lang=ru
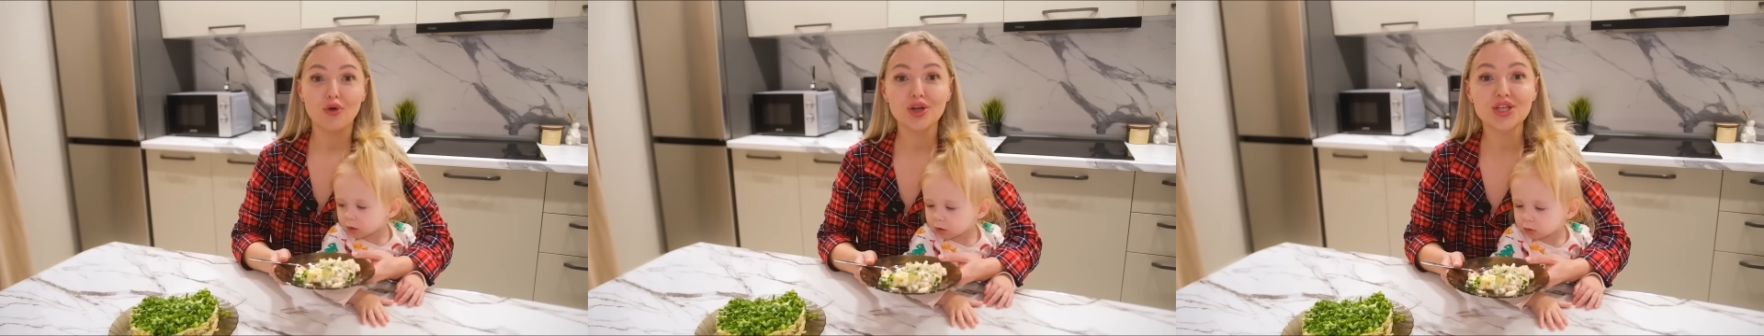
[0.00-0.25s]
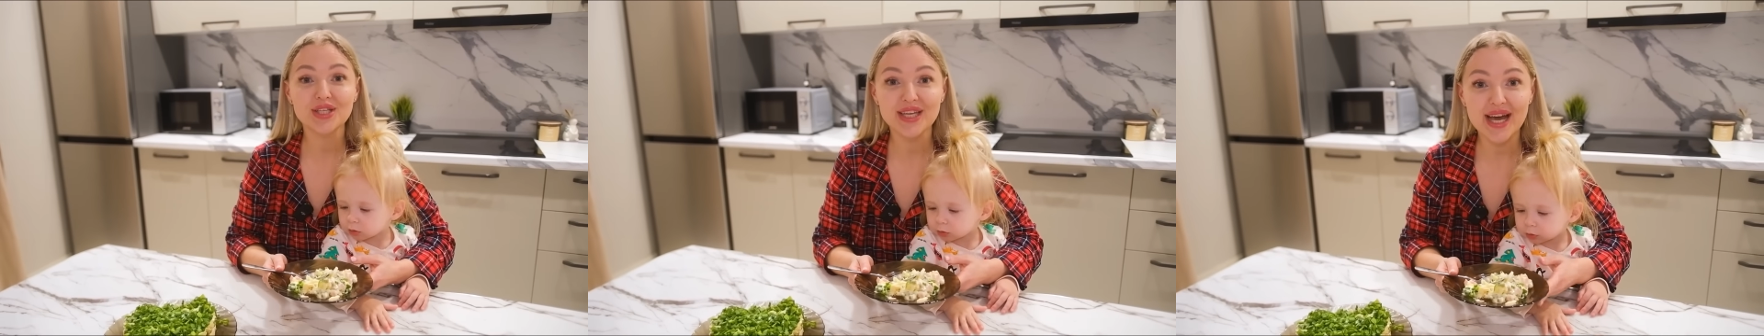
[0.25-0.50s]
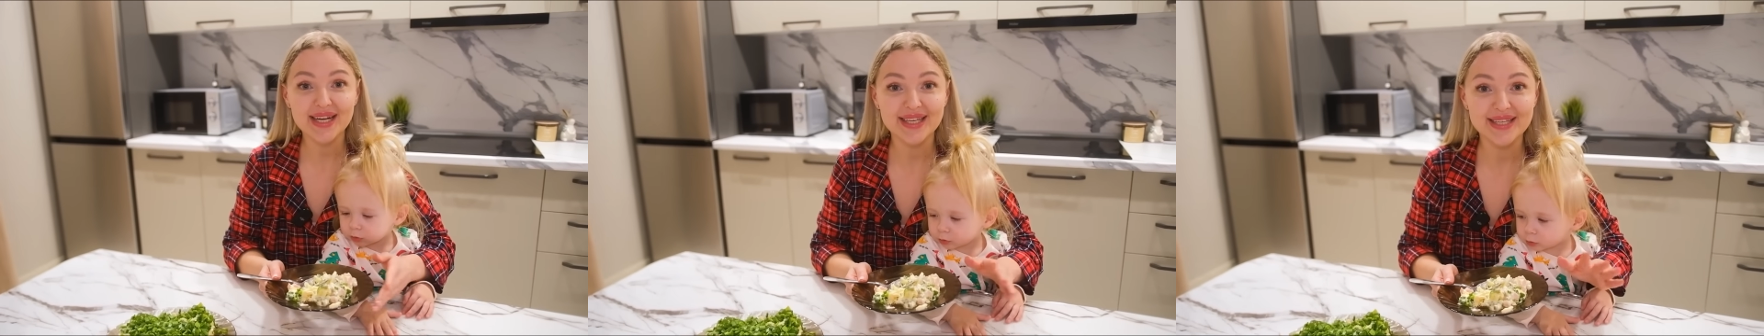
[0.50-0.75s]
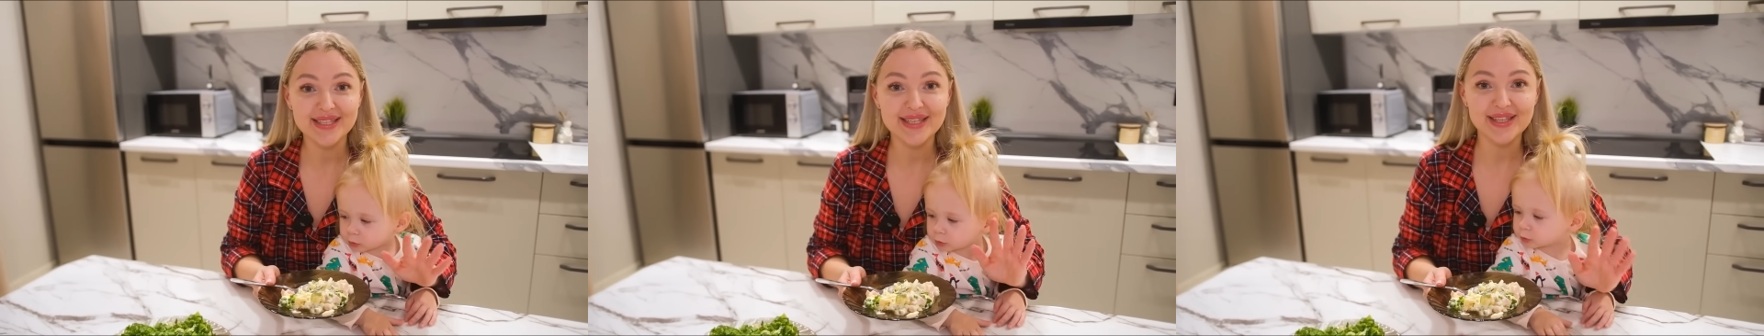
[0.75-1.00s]
Очень
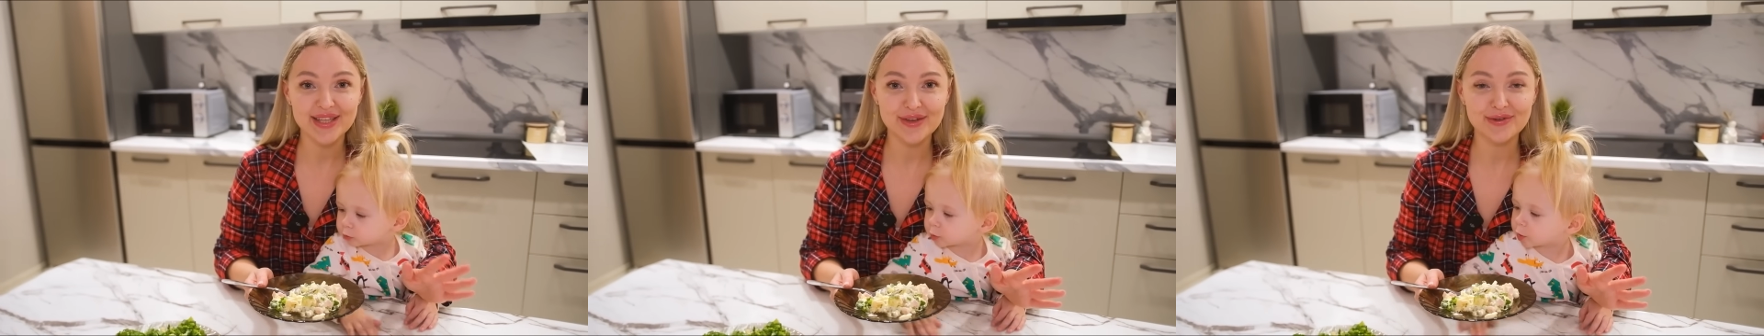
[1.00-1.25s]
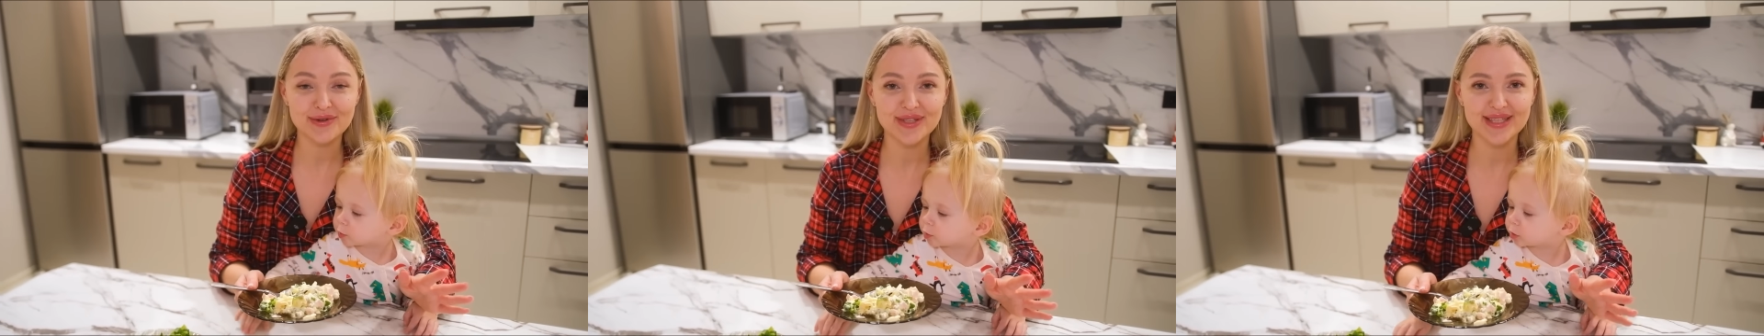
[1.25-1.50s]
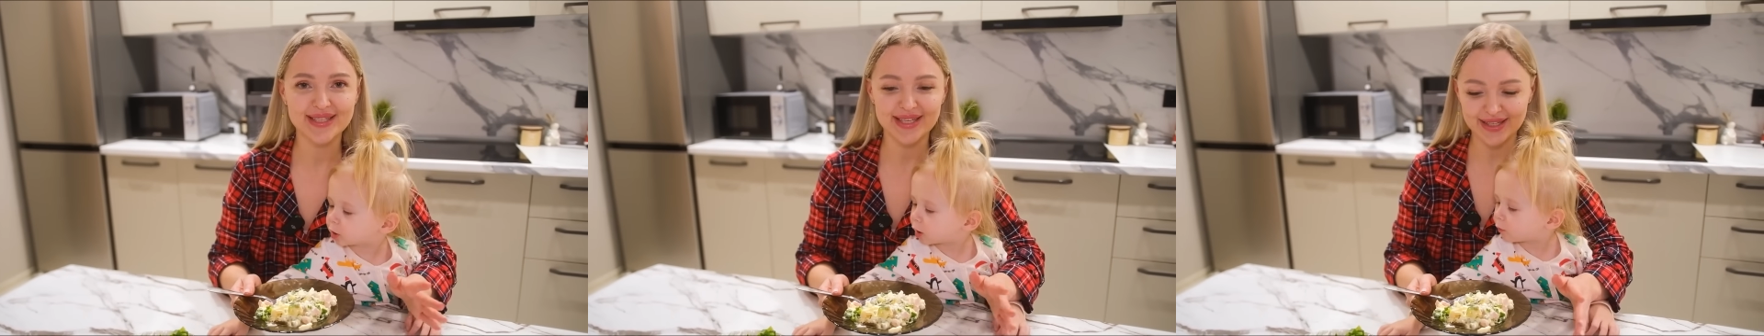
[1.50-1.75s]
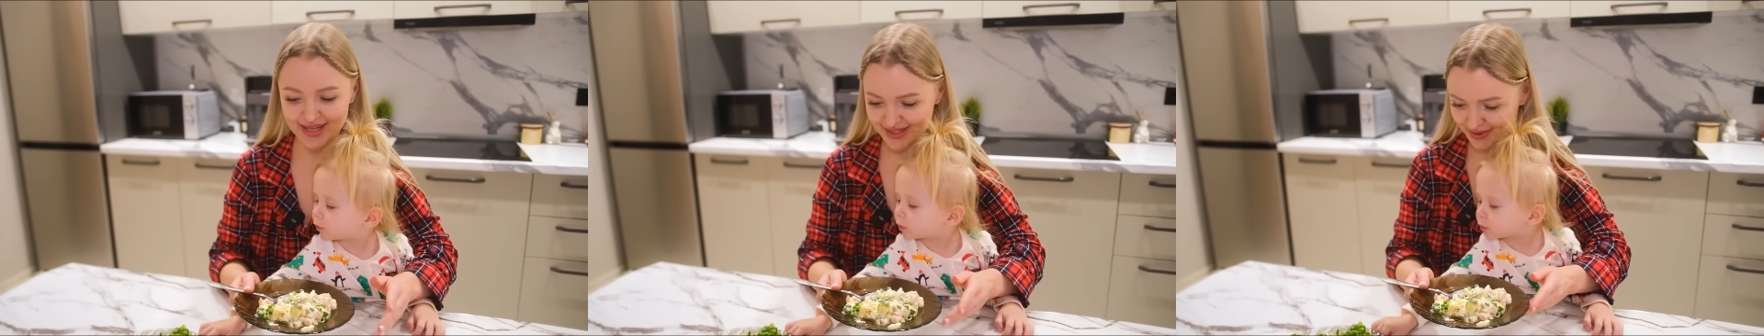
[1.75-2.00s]
яркий, сытный и вкусный
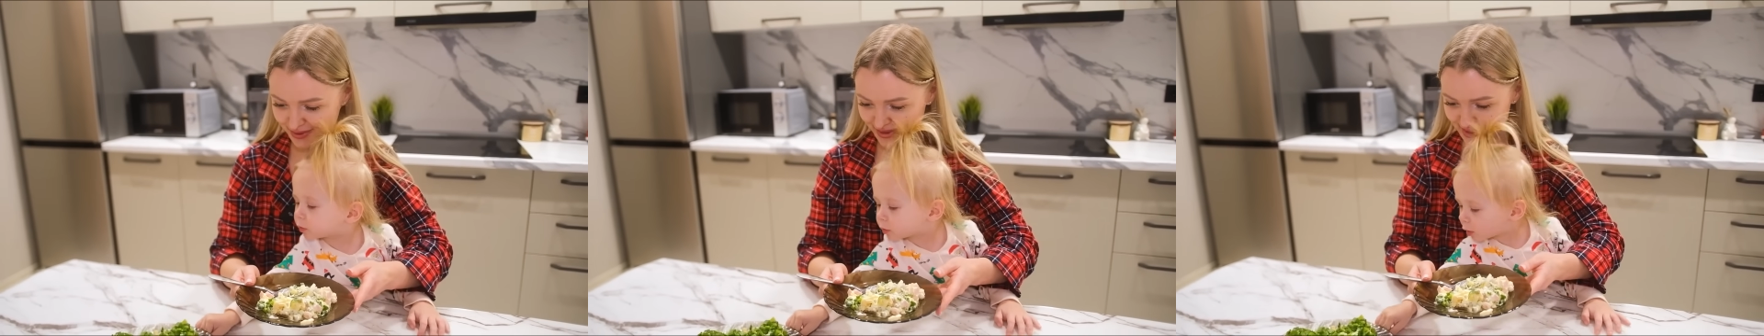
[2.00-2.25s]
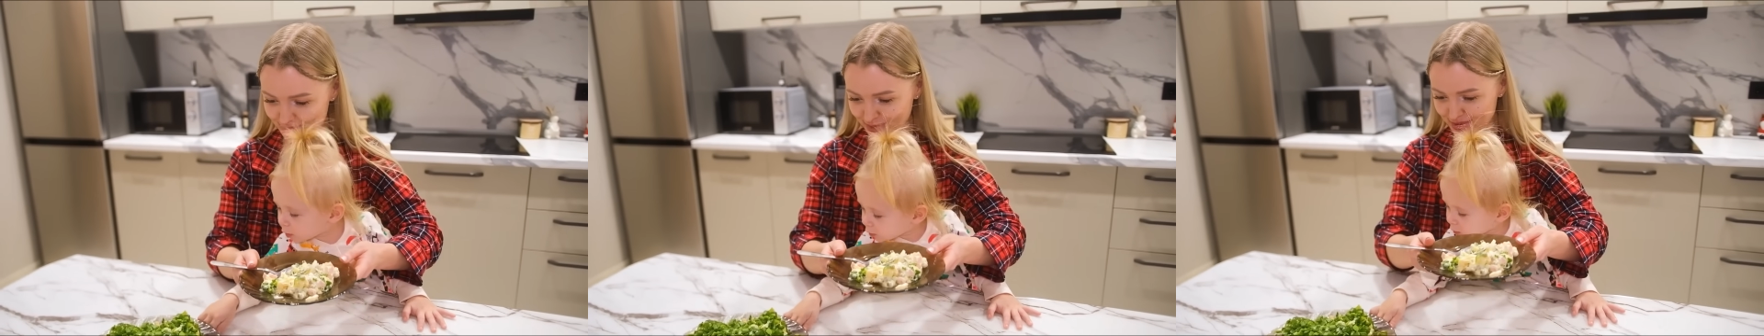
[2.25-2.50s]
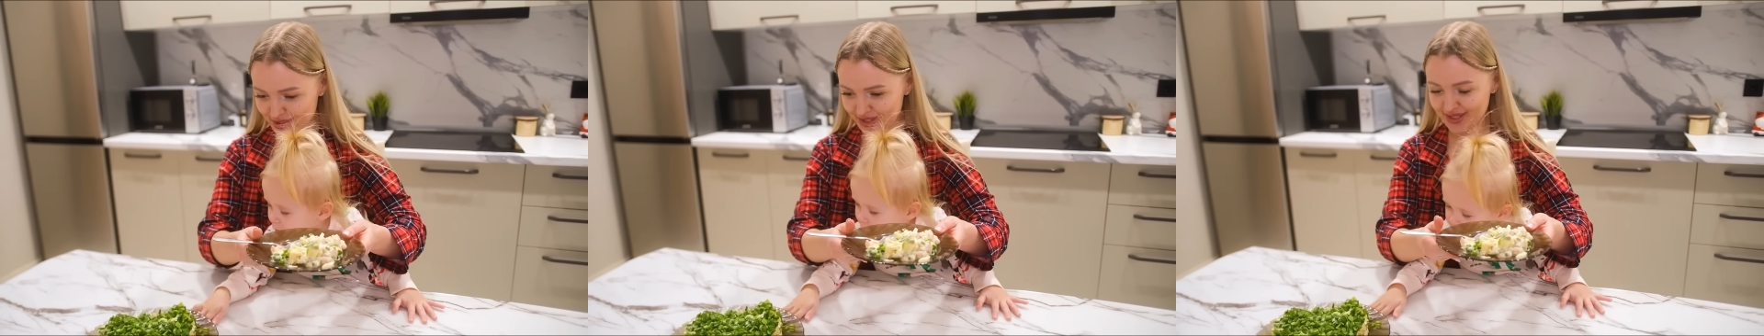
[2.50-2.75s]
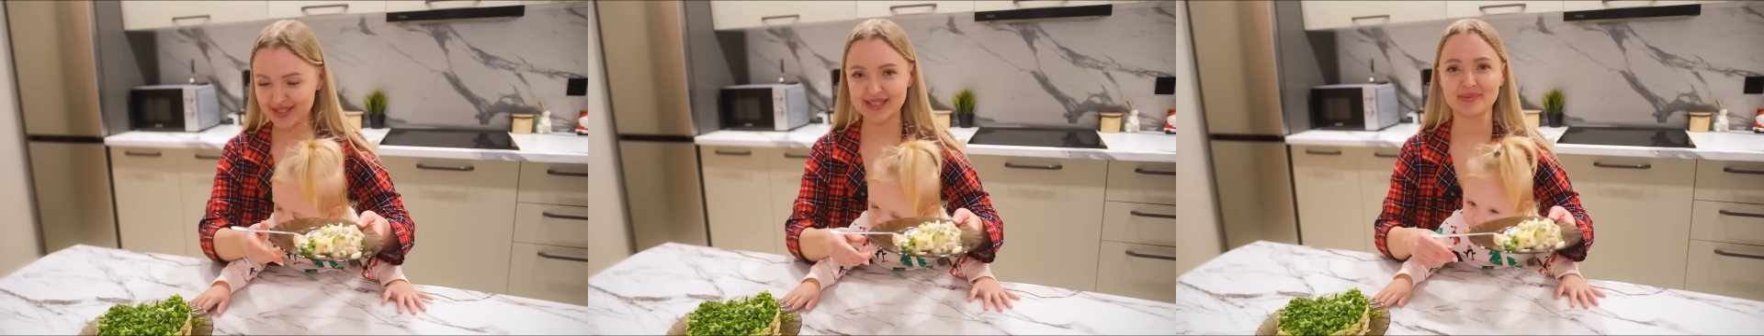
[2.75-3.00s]
салатик у нас
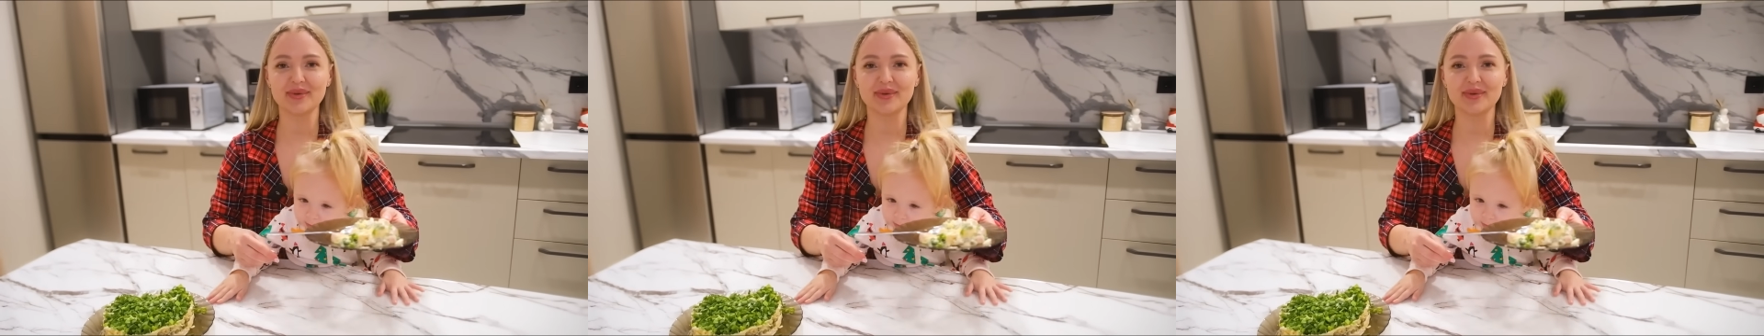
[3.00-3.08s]
получился с